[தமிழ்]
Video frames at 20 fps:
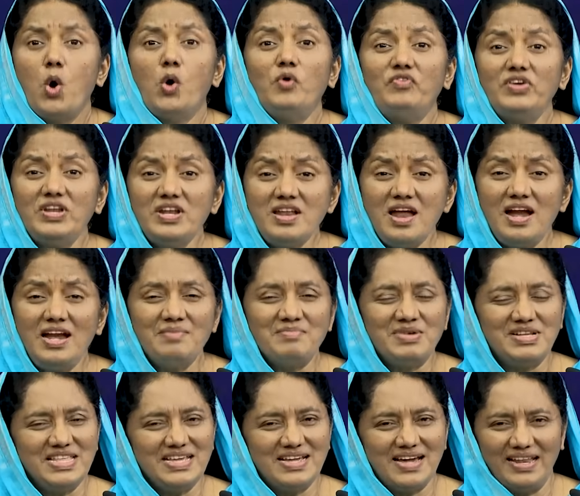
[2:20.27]
ஒவ்வொரு நாளும்
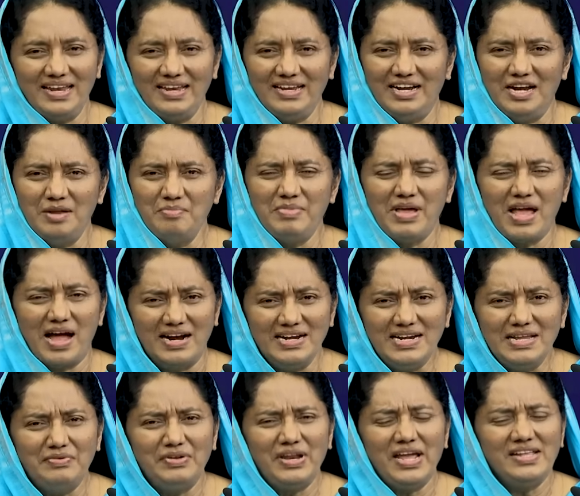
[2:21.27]
அதிகாலையில் எழும்பிய
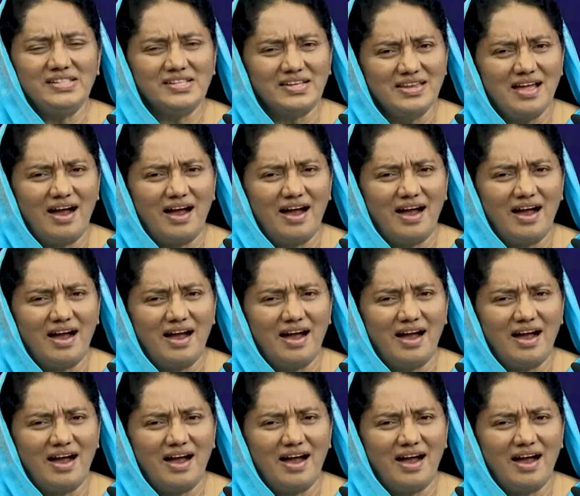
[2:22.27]
ஆண்டவரே இந்த